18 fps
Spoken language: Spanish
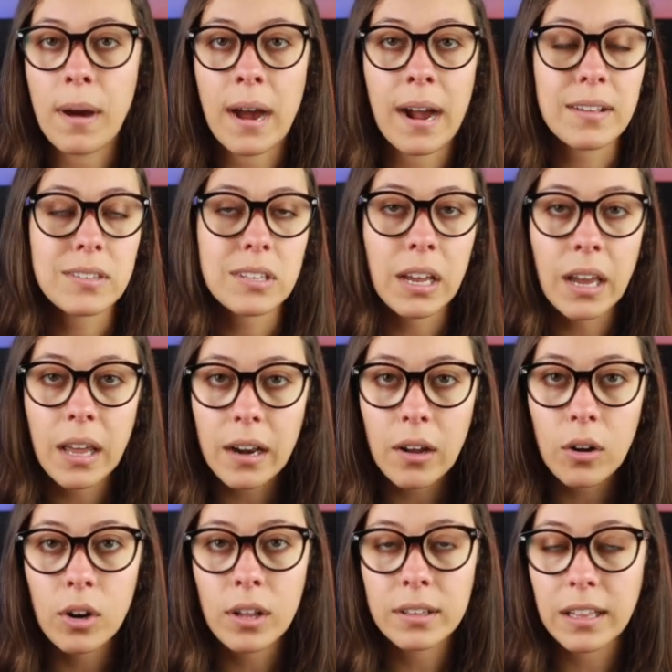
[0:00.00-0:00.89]
van a seguir
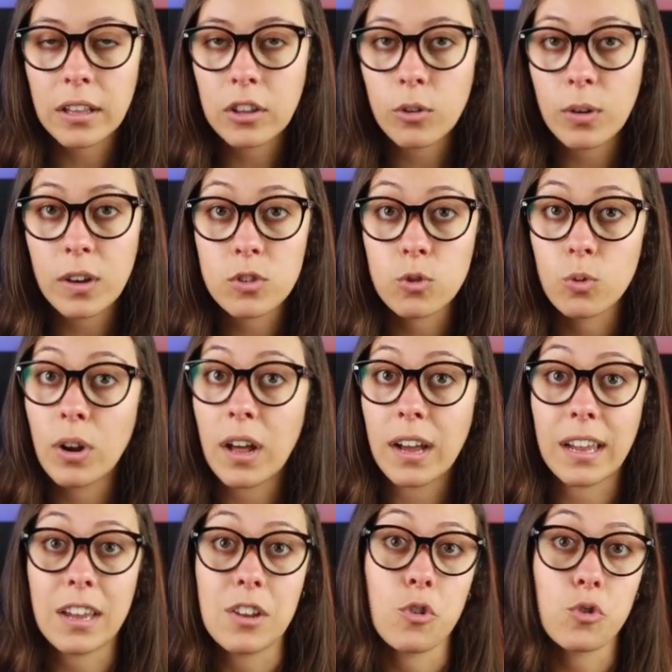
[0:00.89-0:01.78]
recolectando
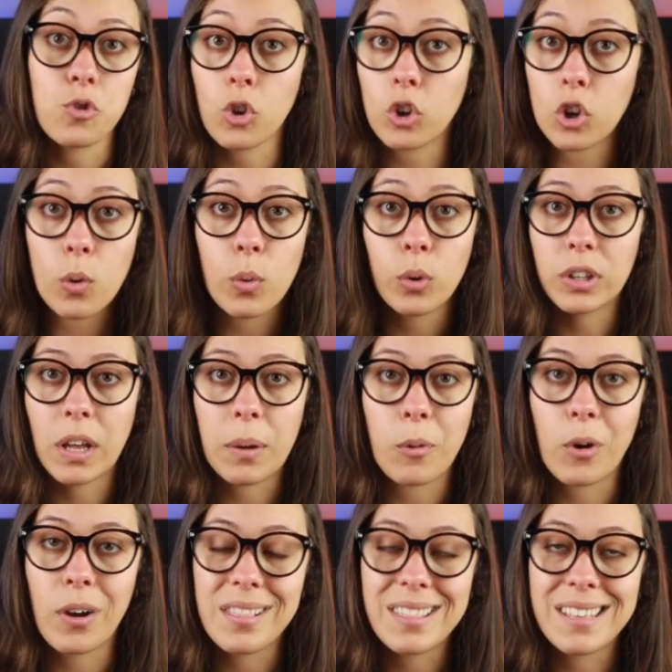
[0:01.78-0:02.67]
basura que nosotros
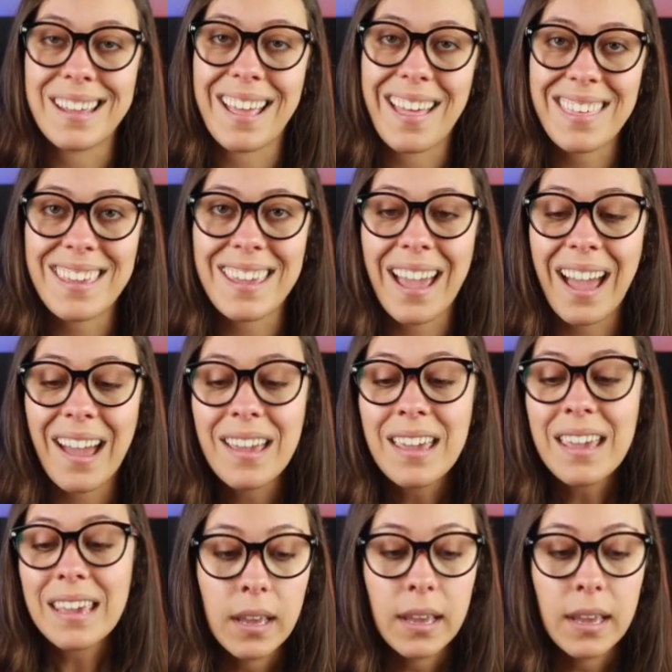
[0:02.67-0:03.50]
votamos al día a día.